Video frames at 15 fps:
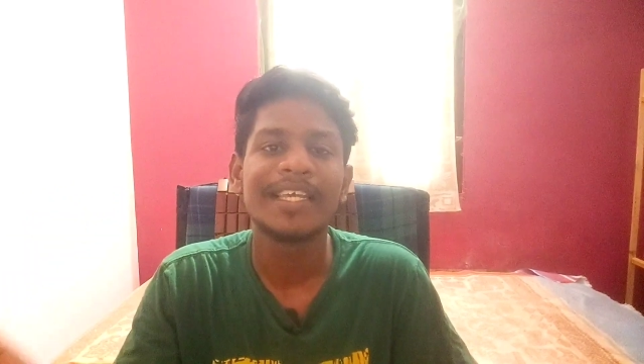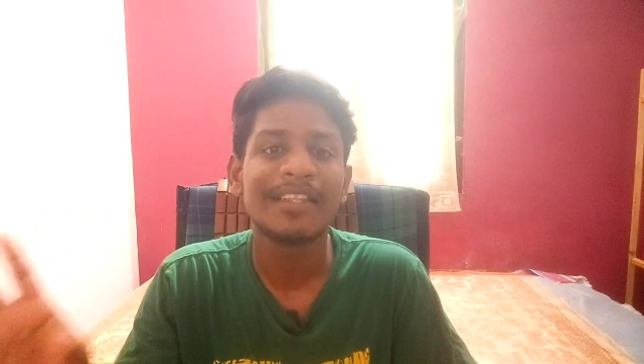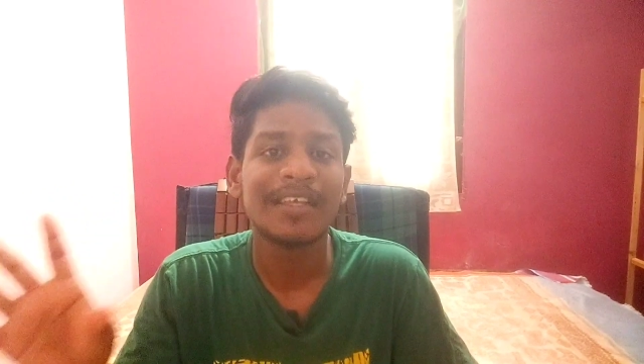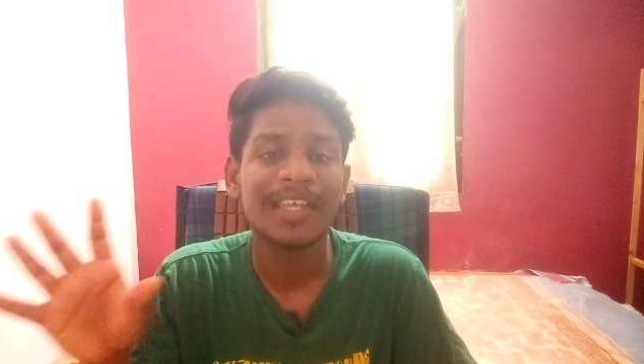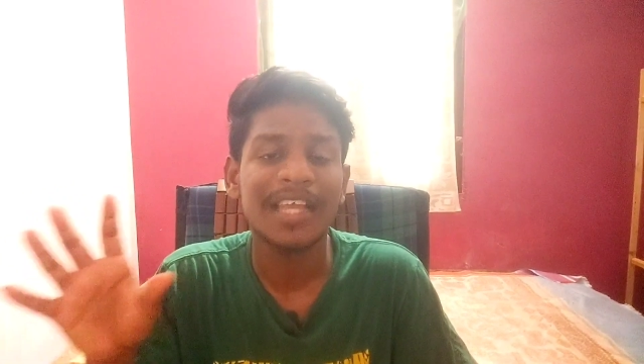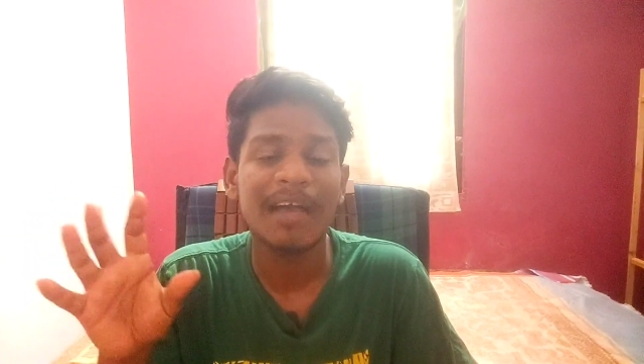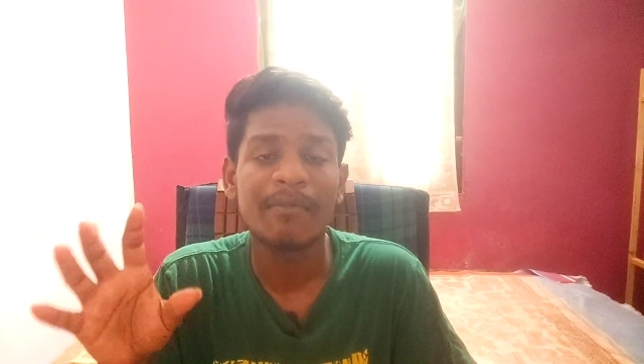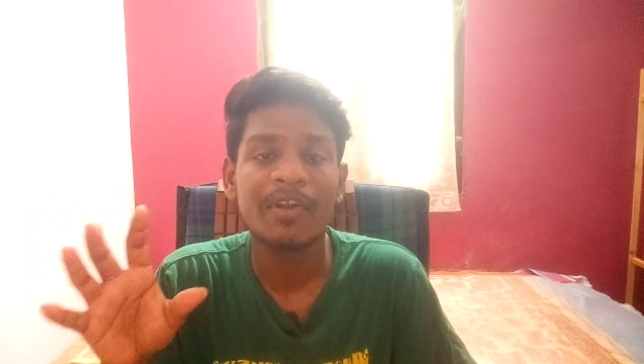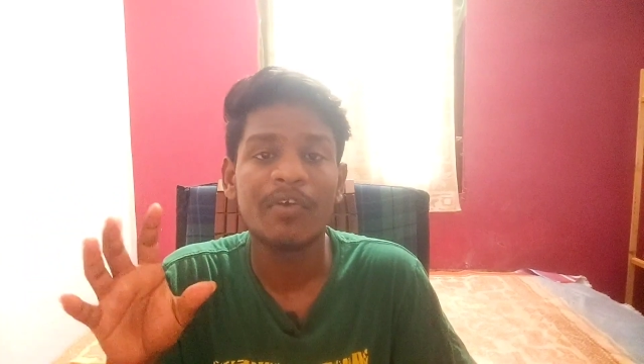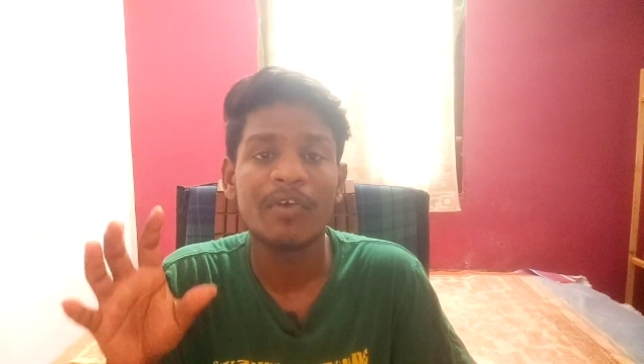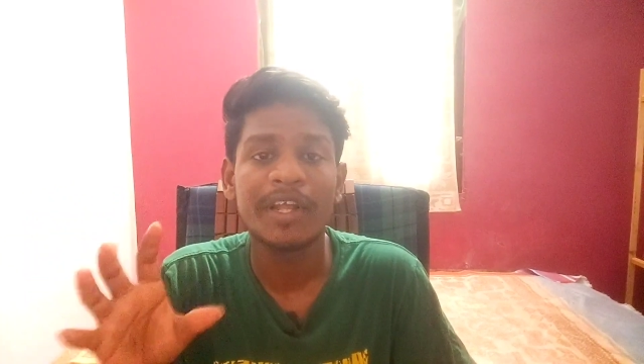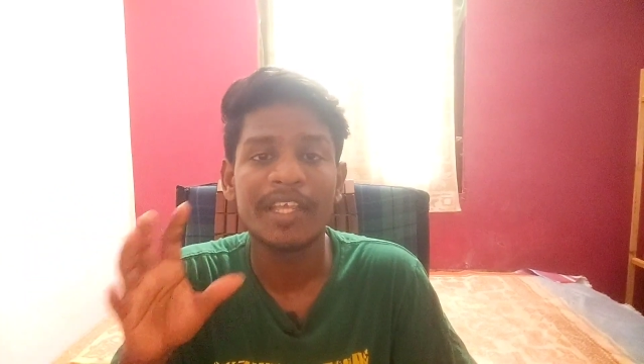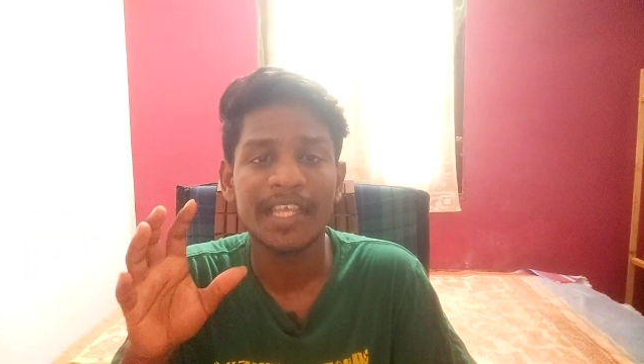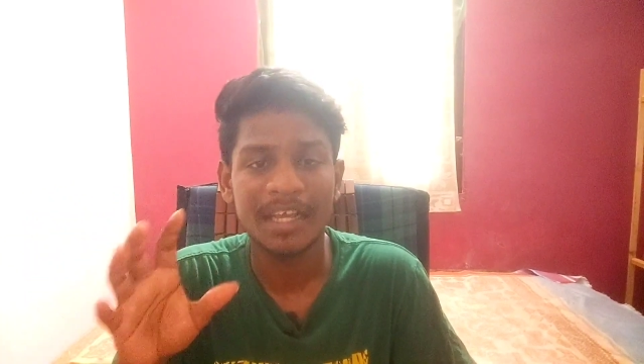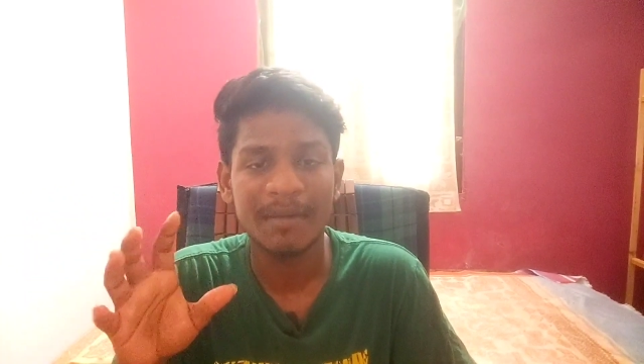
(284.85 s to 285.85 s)
இந்த
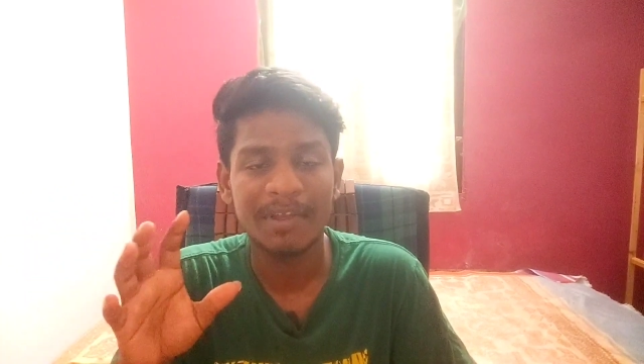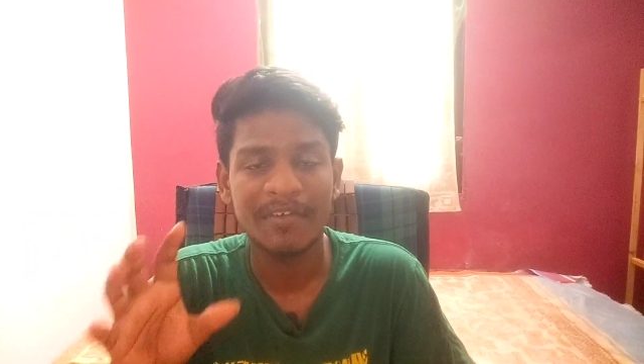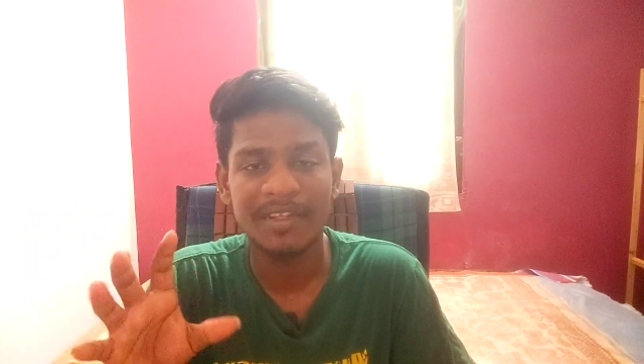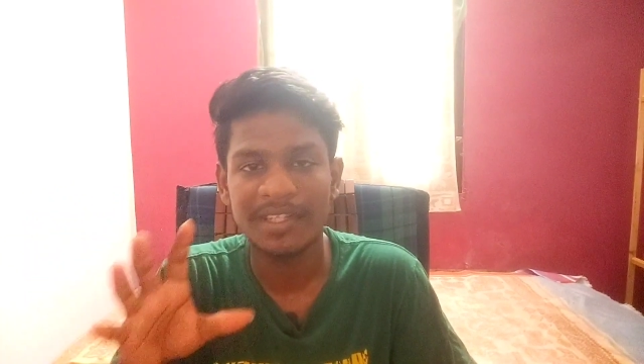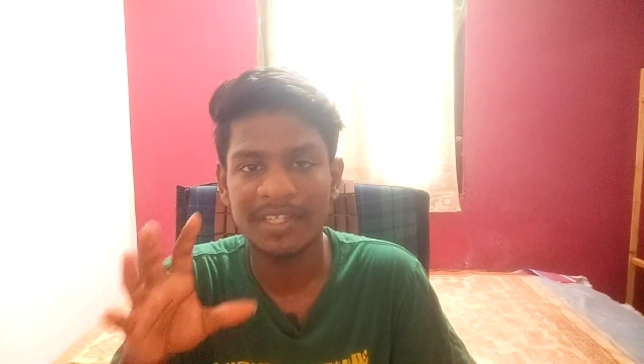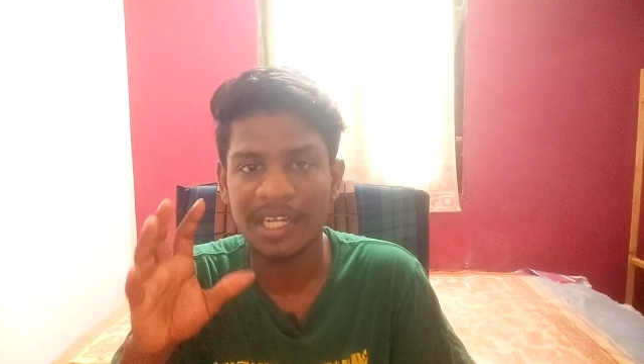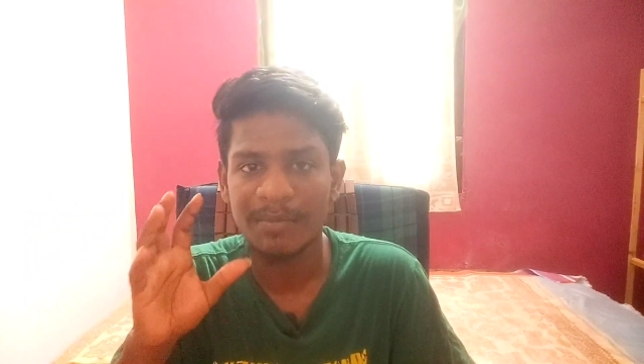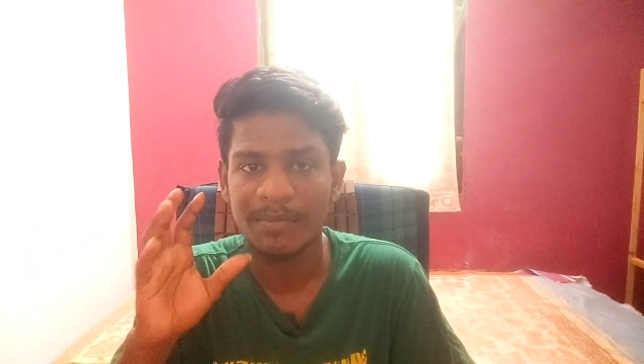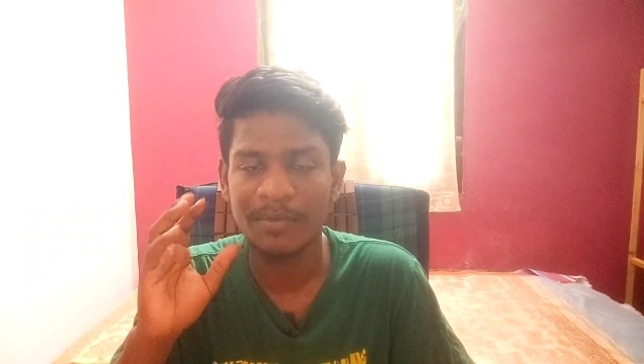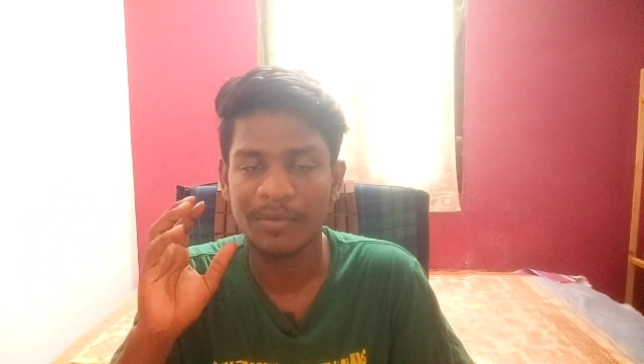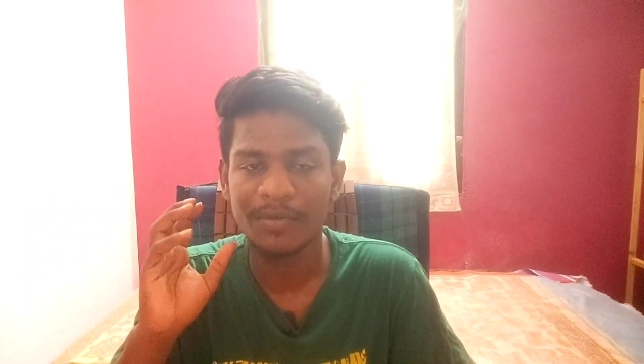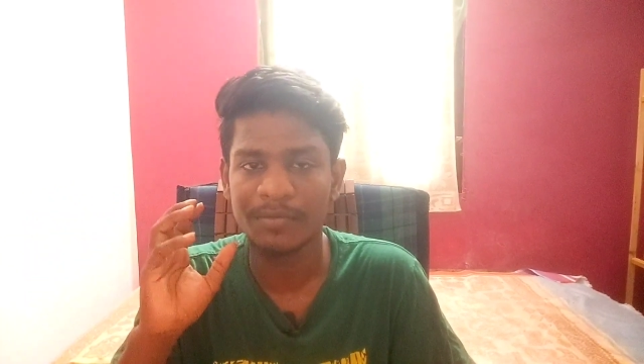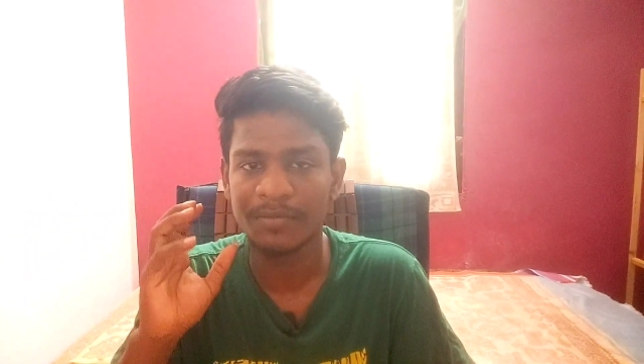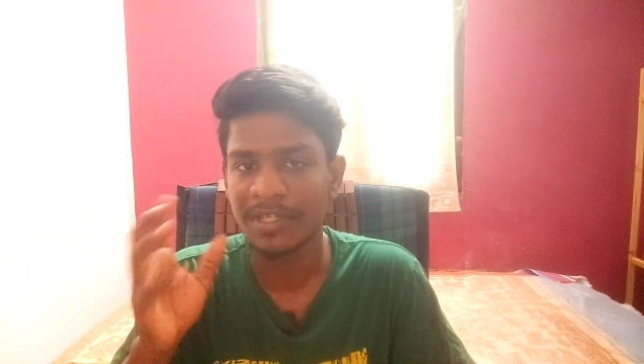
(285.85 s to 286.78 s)
கேமராவோட இஎம்ஐ e அதை வந்து நம்ம